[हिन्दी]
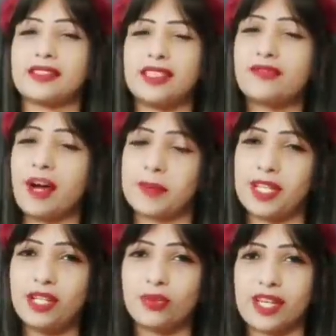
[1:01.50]
सिर्फ
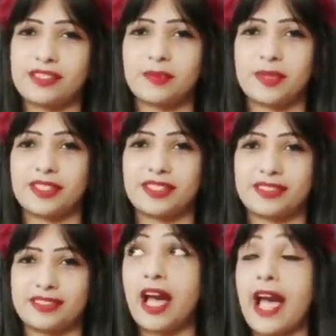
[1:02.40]
आपकी रिक्वेस्ट पर
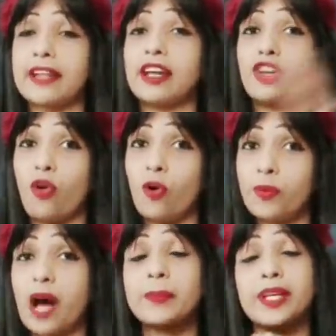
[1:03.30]
एंड आई
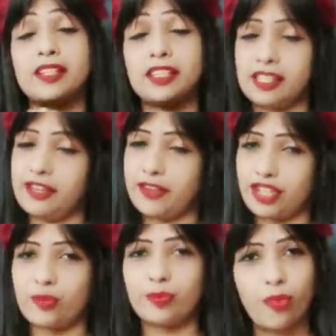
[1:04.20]
होप आपके लिए ये
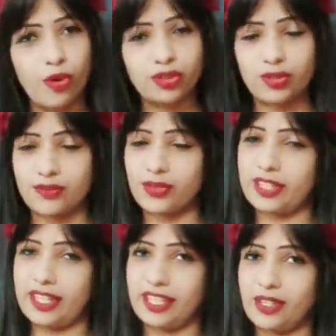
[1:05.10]
वीडियो बहुत यूज़फुल
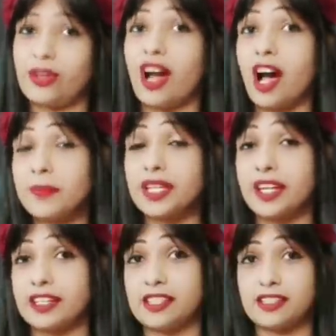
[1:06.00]
रहेगी और आप भी
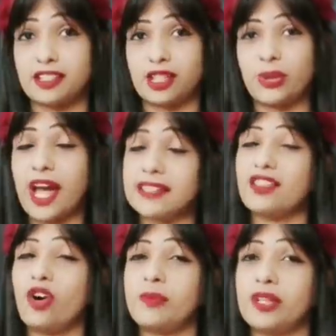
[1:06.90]
रेडी कर सकते हो
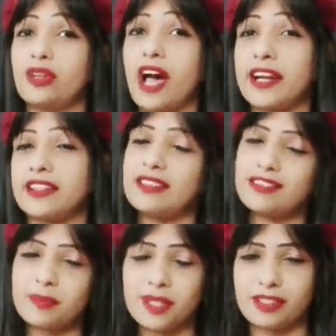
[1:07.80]
ऐसे होम डेकोर आइडियाज़
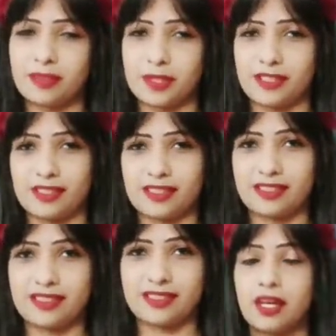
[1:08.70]
अपने घर पर
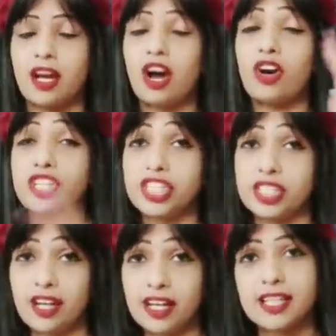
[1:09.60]
और
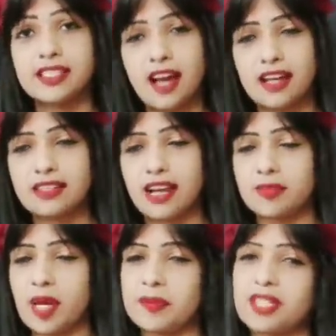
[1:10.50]
शिखा के साथ
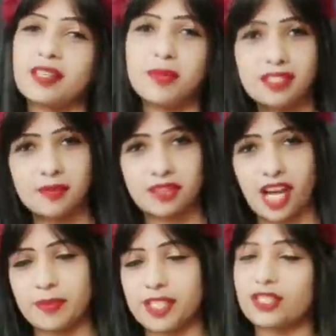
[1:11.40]
साथ मैं अपने सभी
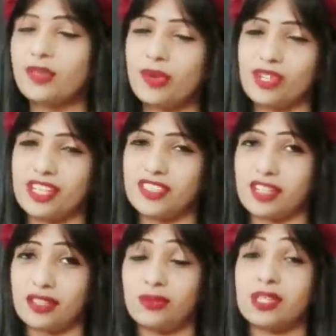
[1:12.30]
सब्सक्राइबर्स को बोलना
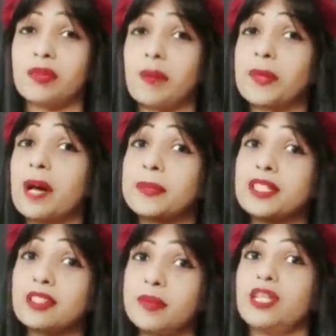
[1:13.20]
चाहती हूँ कि मैं
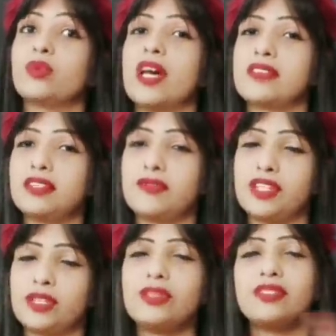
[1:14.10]
आपकी सभी रिक्वेस्टेड
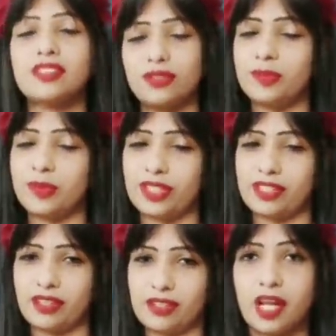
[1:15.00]
वीडियोस ज़रूर पूरी
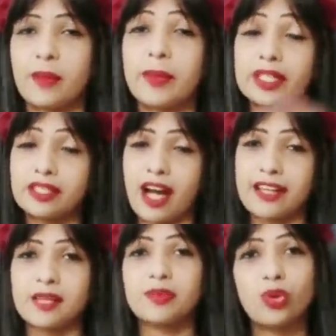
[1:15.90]
करूँगी बट
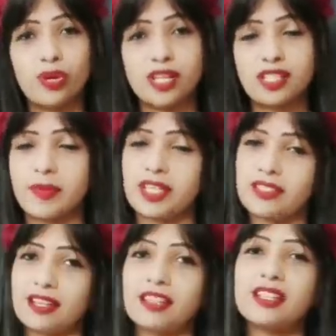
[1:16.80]
गाइस आप थोड़ा सा मेरे
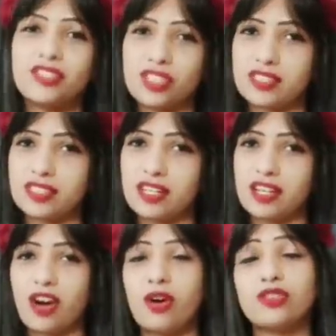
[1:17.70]
साथ एडजस्ट
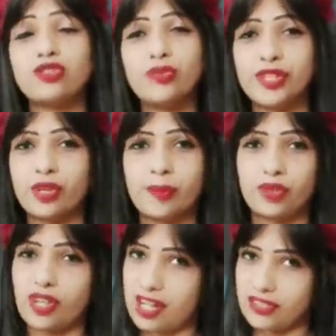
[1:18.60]
करना और जो वीडियो
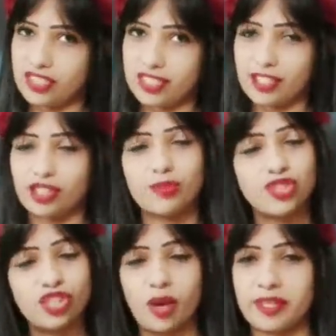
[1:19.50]
आपको ना अच्छी लगे तो
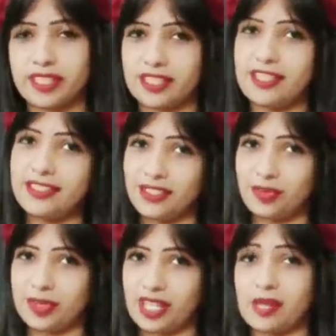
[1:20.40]
मुझे कमेंट करके
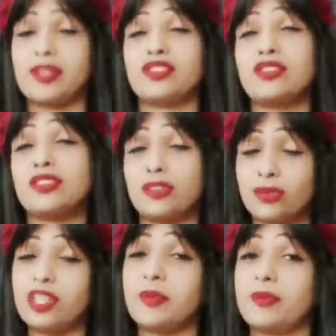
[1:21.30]
ज़रूर बताना मैं इसे
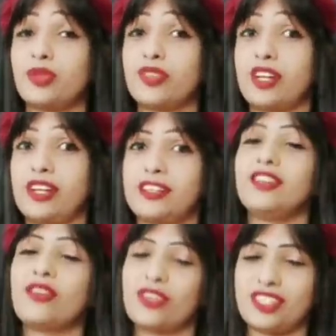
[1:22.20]
ज़रूर इम्प्रूव करने की
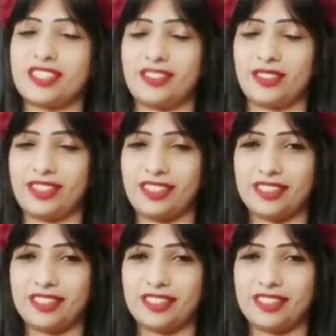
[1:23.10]
कोशिश करूँगी